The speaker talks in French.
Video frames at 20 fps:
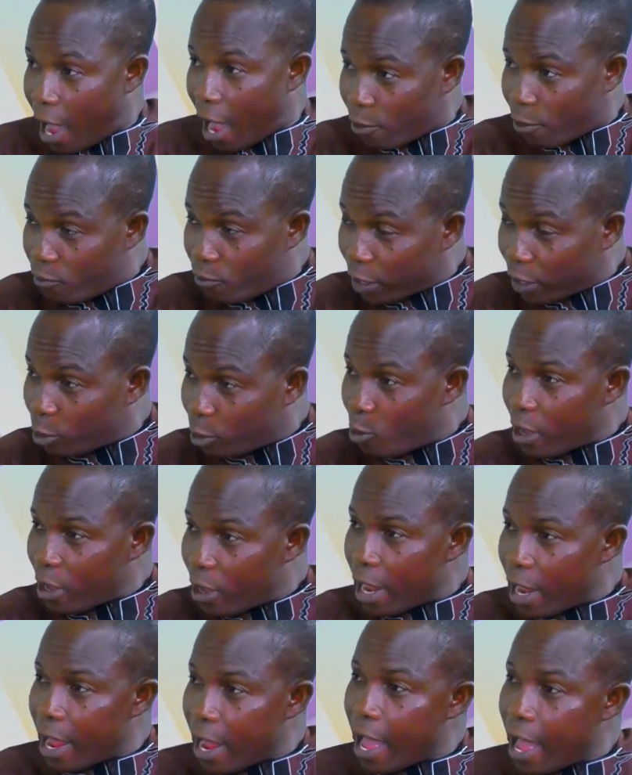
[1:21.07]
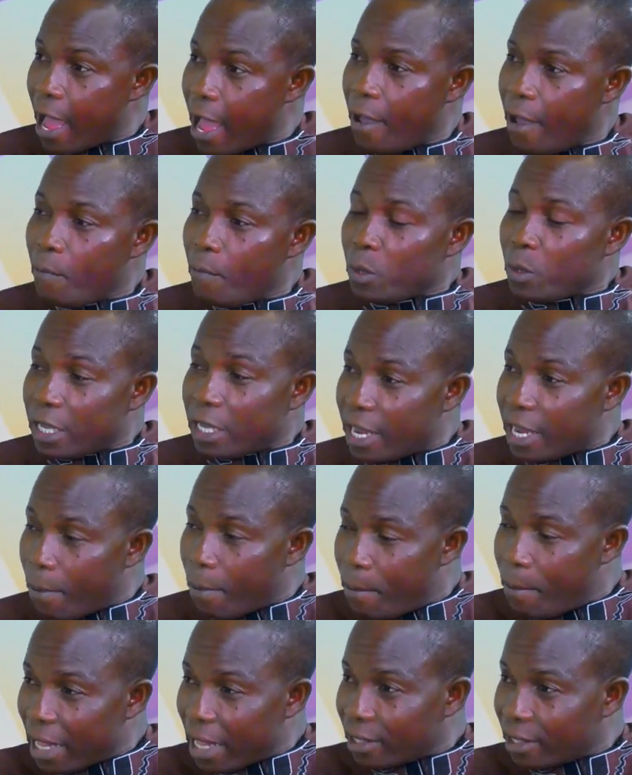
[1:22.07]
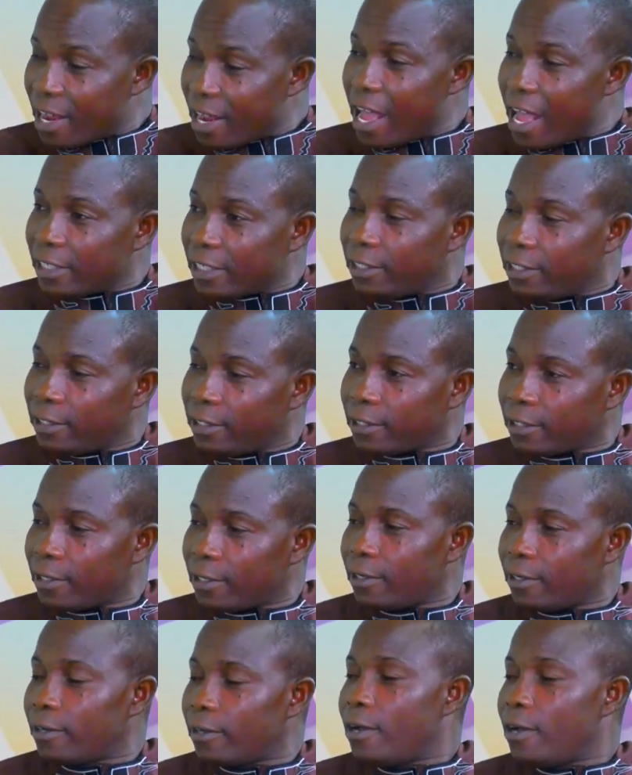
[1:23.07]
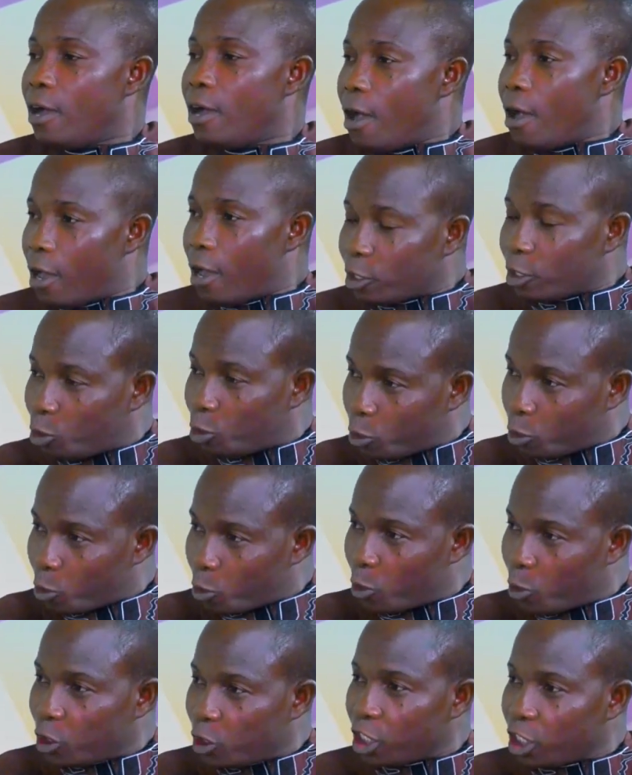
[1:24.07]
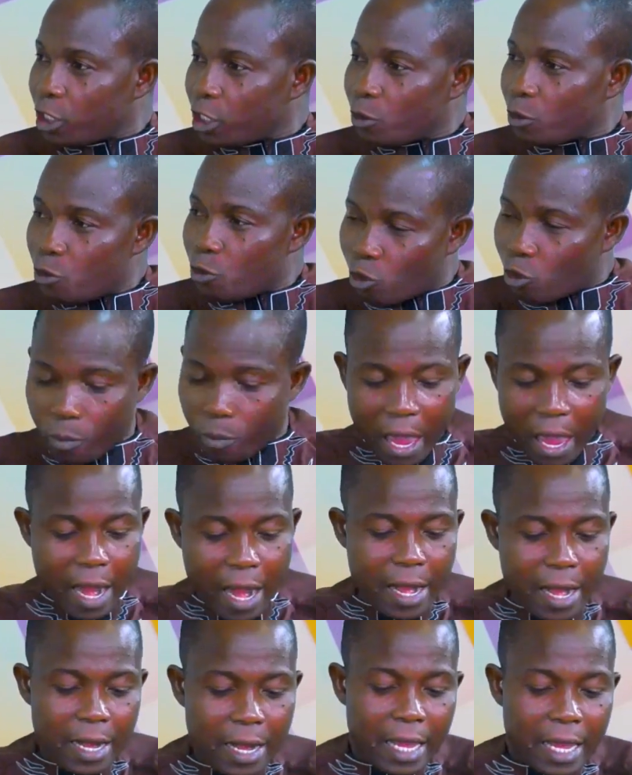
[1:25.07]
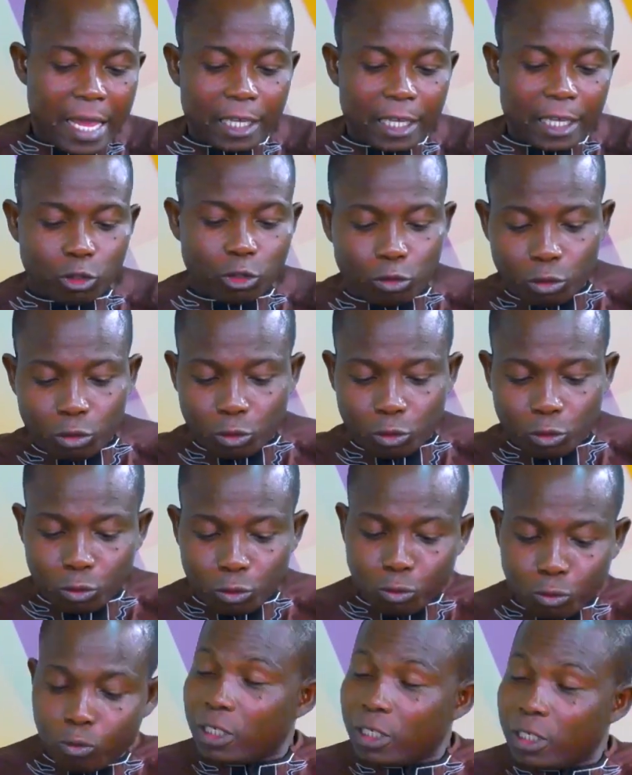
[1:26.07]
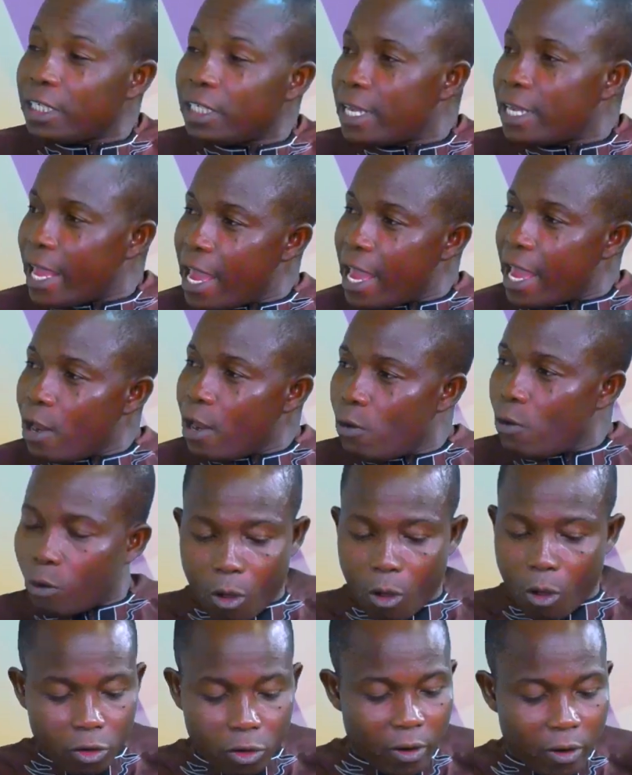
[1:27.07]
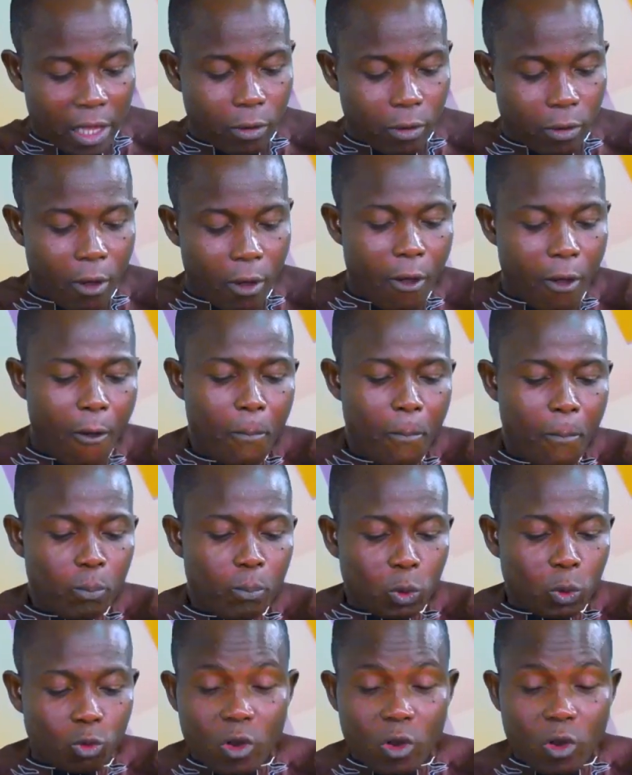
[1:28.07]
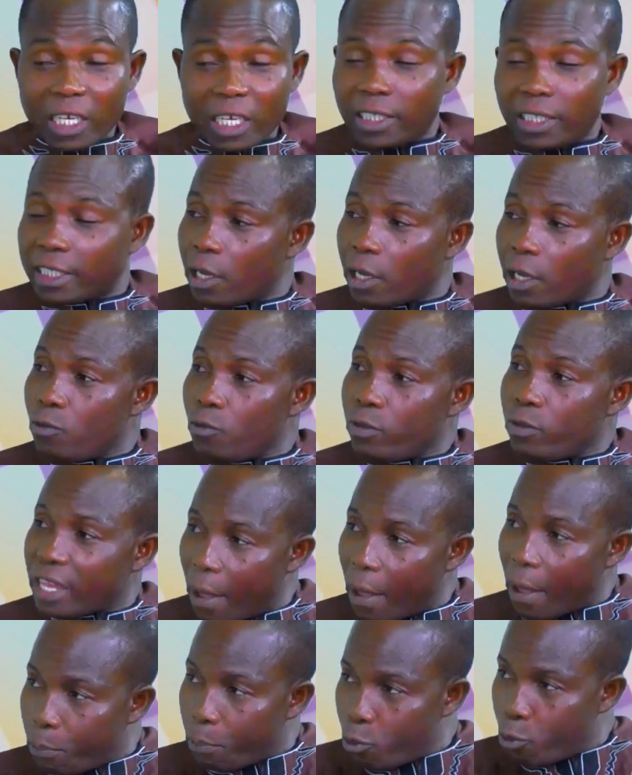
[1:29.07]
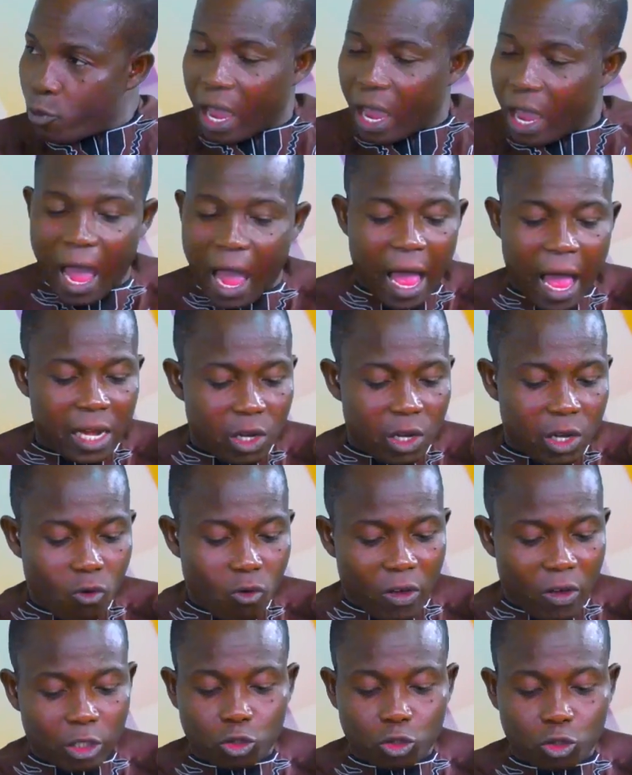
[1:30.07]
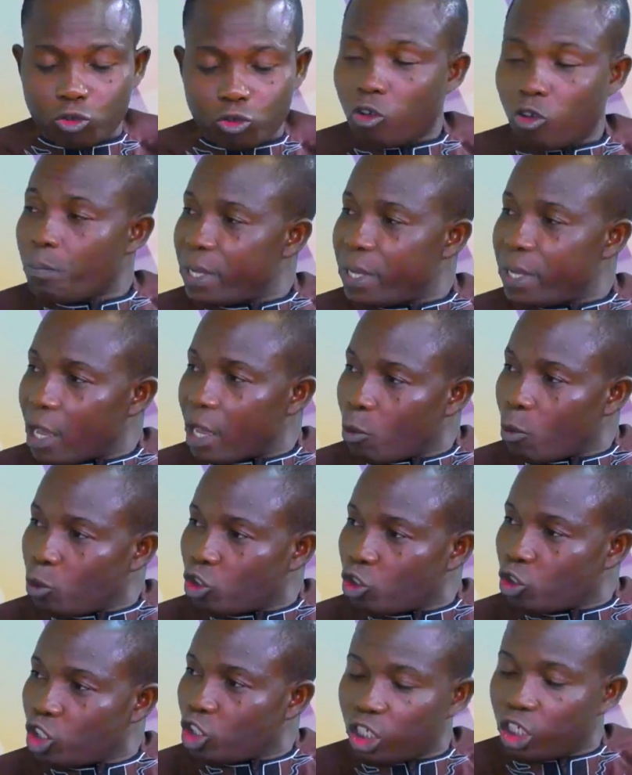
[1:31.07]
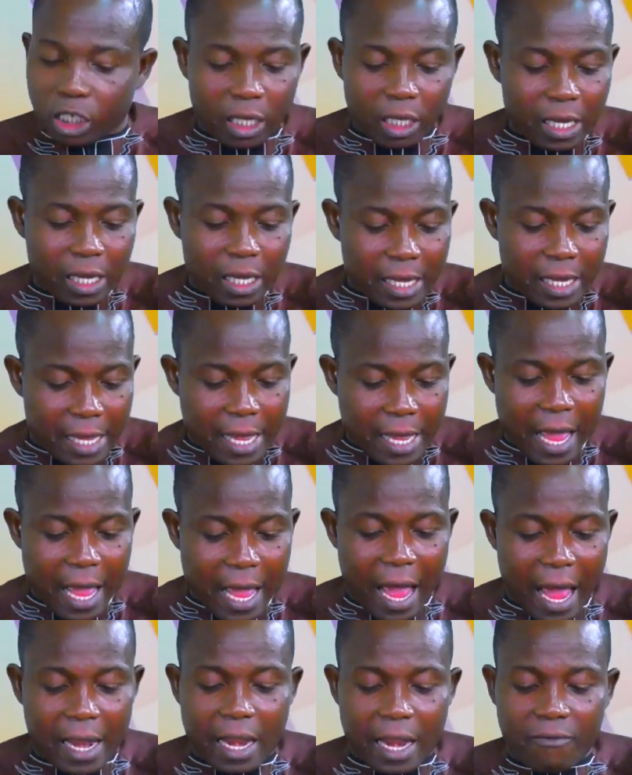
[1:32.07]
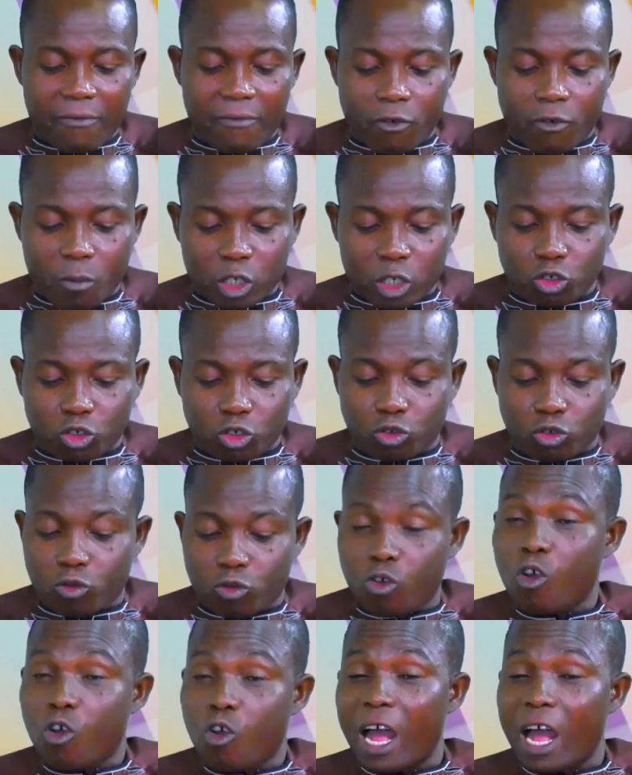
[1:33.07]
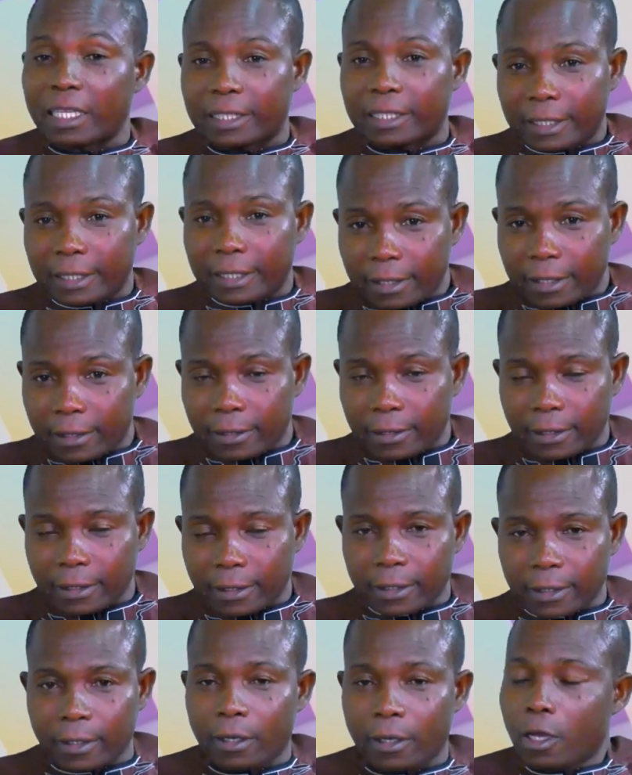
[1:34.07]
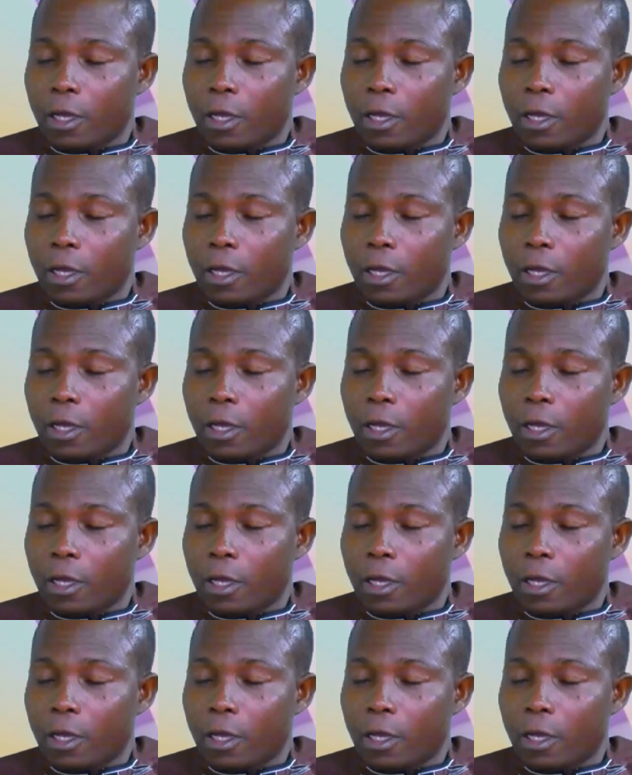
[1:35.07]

à l'Université de Kara, il est maître assistant en sociologie urbaine et surtout, il est le coordonnateur de la cellule d'appui à l'innovation pédagogique et à la formation à distance.